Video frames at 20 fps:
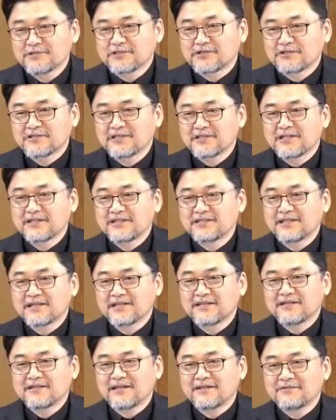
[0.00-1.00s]
정리되는
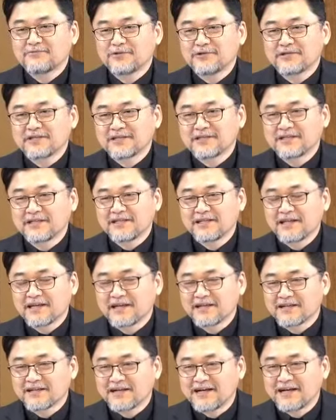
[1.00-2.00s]
얘기를 나는 뭐 이렇게 길게
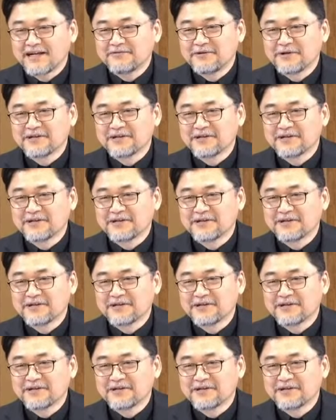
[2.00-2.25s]
할까